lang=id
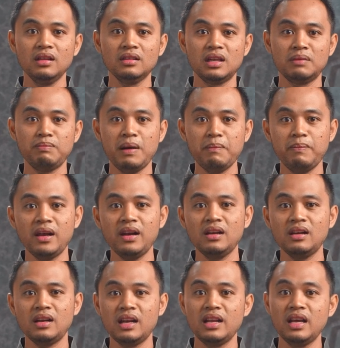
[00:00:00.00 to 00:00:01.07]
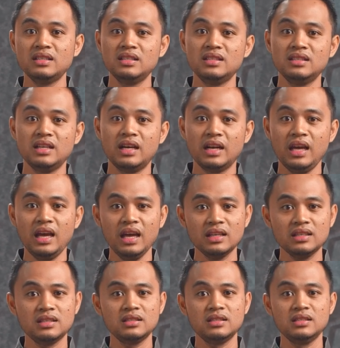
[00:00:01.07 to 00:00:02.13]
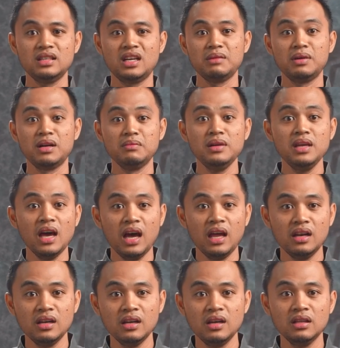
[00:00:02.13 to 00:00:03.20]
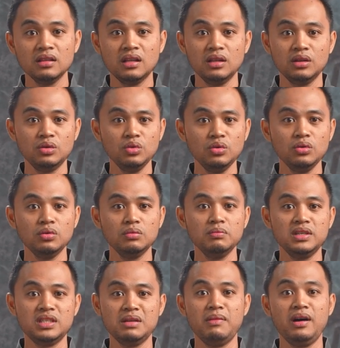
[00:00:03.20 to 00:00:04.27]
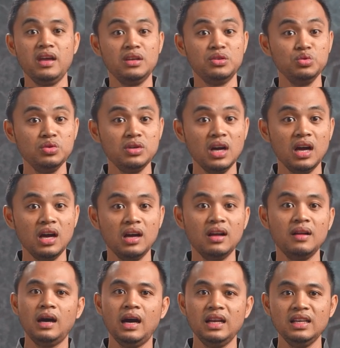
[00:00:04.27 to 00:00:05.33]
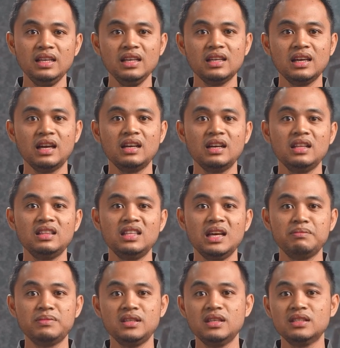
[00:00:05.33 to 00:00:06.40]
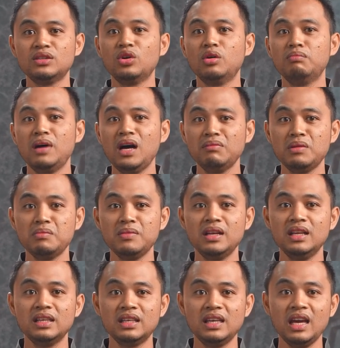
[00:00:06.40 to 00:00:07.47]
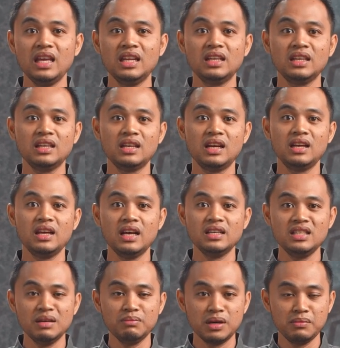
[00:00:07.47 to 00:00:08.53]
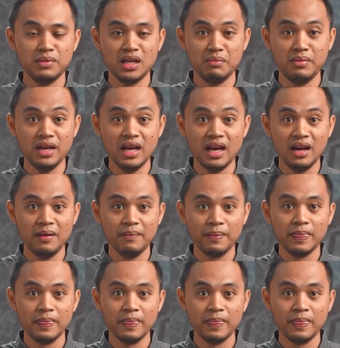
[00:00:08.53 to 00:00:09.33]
terpapar radiasi sinar X secara berlebihan tentu bisa bahaya juga. Hal ini karena tiap jenis gelombang memiliki energi radiasi yang berbeda-beda.